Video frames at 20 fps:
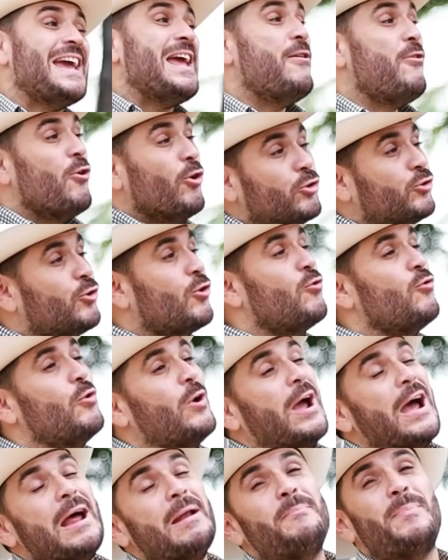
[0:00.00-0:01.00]
en otro
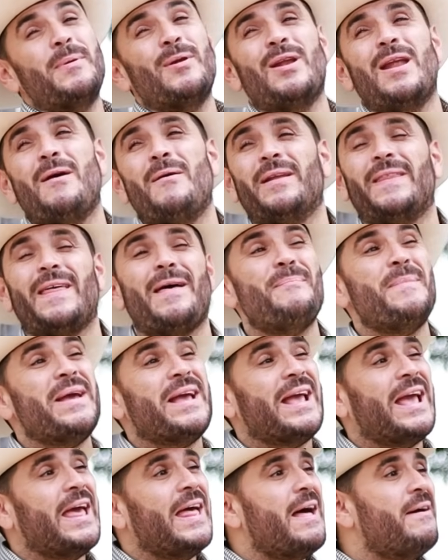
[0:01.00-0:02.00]
lugar, pero la verdad me
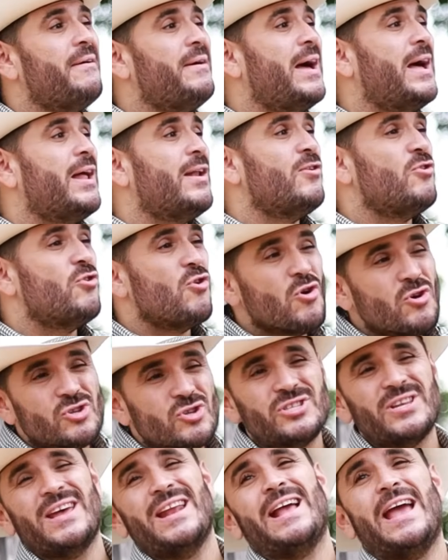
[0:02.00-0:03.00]
quedaba no
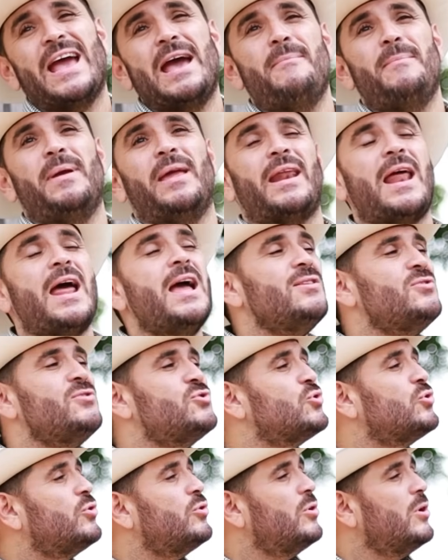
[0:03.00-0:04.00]
cerca de mi
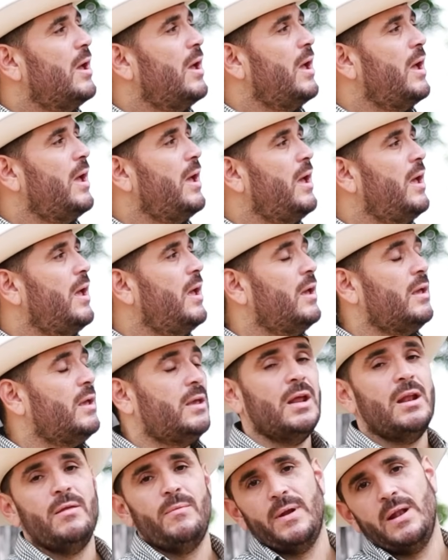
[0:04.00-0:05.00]
rancho. Eh,
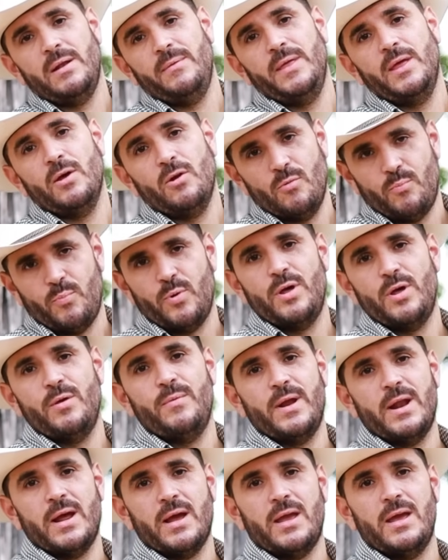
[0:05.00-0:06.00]
¿Quieres ver el video? Lo puedes ver
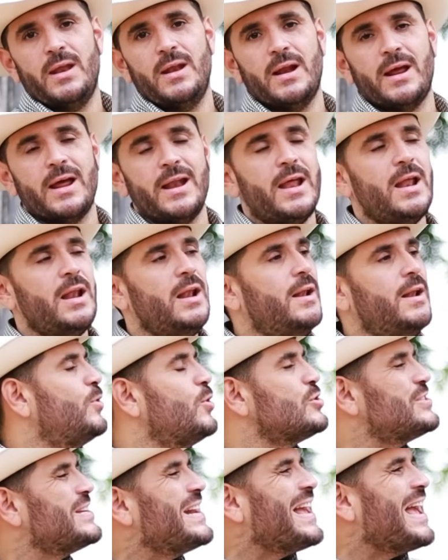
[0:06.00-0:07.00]
aquí en el canal. No
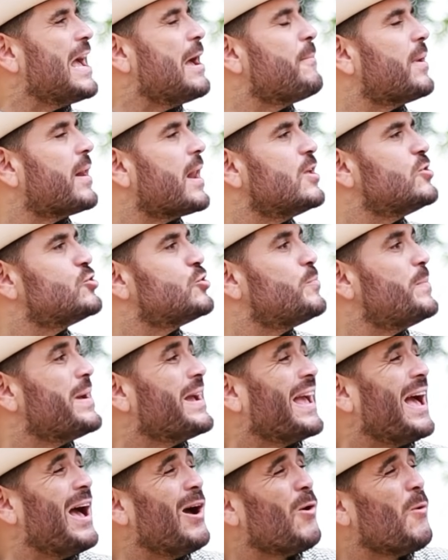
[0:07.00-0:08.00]
cerca de mi rancho me
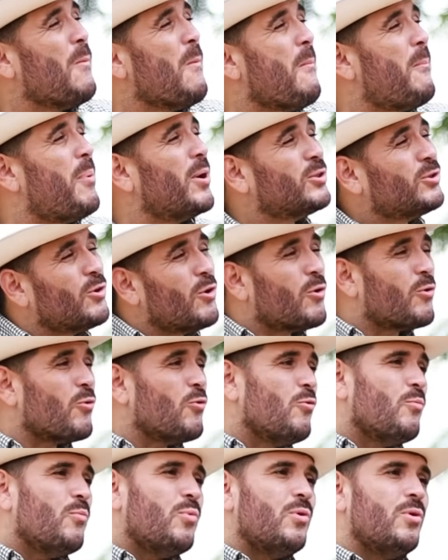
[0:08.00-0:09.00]
quedaba como para otro
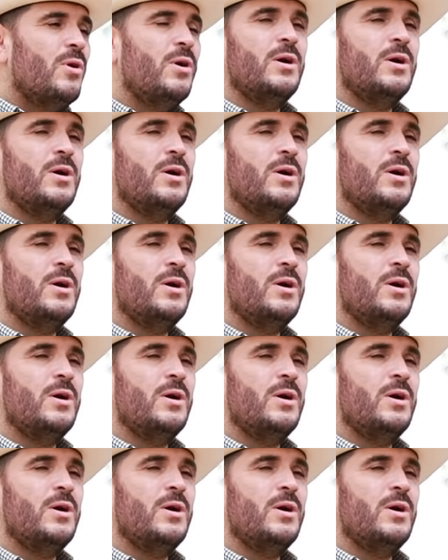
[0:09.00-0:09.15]
rumbo,